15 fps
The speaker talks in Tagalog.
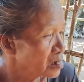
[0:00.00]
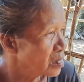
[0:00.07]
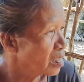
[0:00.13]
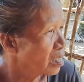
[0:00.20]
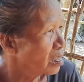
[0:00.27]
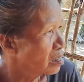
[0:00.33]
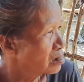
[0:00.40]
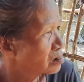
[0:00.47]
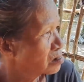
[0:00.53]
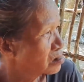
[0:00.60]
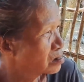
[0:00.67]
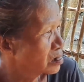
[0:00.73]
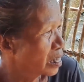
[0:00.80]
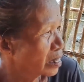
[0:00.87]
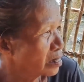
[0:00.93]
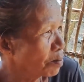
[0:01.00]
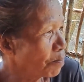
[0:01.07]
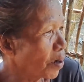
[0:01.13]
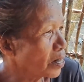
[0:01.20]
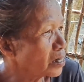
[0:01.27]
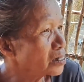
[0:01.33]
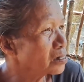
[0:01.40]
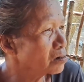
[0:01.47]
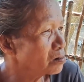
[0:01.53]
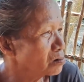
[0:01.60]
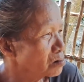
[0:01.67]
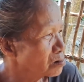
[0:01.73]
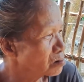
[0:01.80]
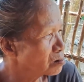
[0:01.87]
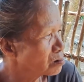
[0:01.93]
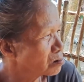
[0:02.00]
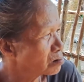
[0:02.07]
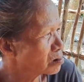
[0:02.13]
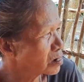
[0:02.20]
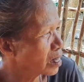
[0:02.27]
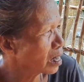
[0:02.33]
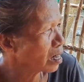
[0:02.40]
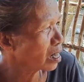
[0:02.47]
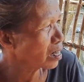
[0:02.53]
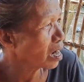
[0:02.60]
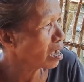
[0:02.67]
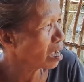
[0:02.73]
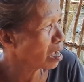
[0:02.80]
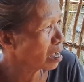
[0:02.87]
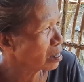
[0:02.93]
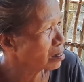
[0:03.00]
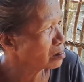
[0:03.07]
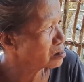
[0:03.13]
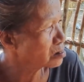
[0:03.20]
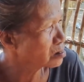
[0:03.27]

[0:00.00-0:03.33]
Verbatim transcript: Yeah. Hindi hmm. pares yung nakaraan.